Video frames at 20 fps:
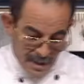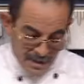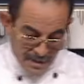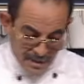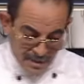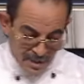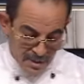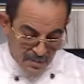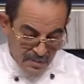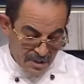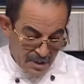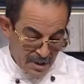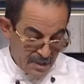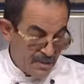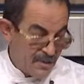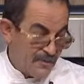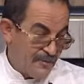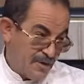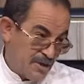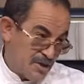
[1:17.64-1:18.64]
حضرتك
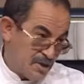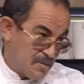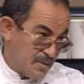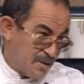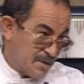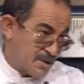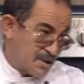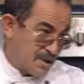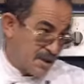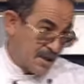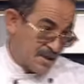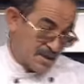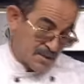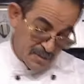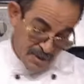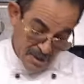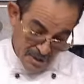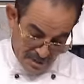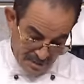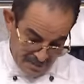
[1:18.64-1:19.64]
بيتعمل في عيش مصري
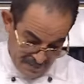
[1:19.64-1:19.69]
اسمر